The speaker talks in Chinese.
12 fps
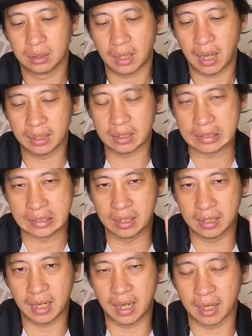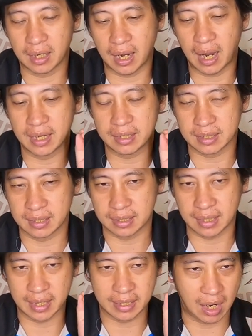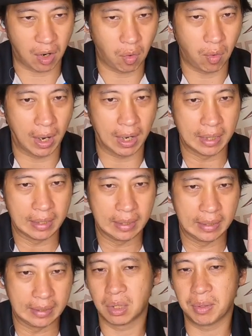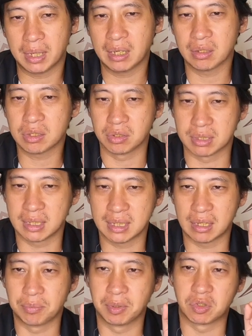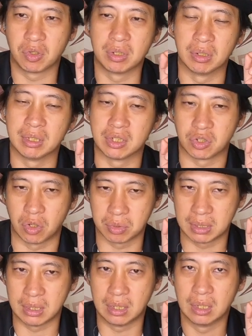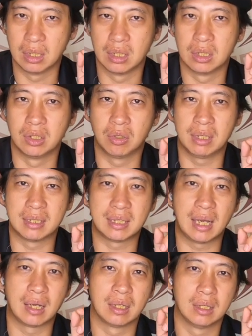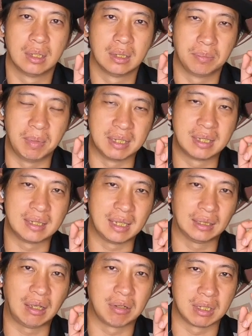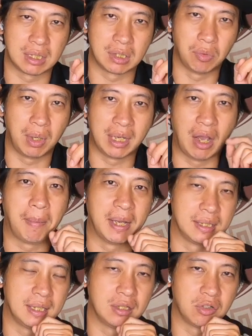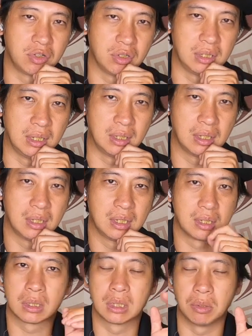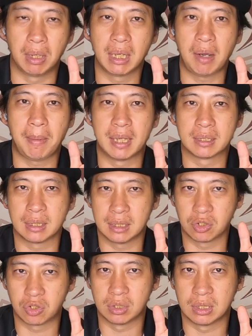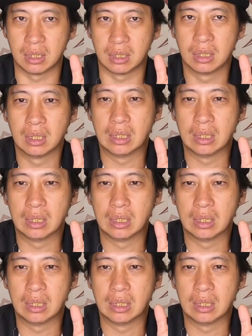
它的车辆开始在摇晃。各位看到这种现象，有没有觉得有点熟悉？有点像每次讲到的死亡摇摆这件事情。死亡摇摆这件事情，